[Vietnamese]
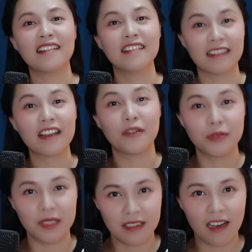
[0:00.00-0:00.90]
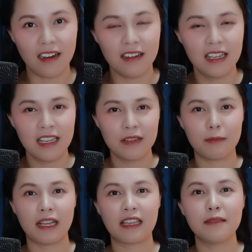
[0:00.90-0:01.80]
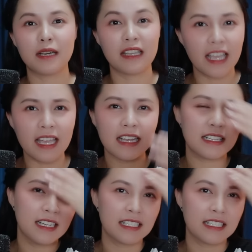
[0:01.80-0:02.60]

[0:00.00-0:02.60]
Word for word: được cái câu chuyện đó mà khi mà nghe á,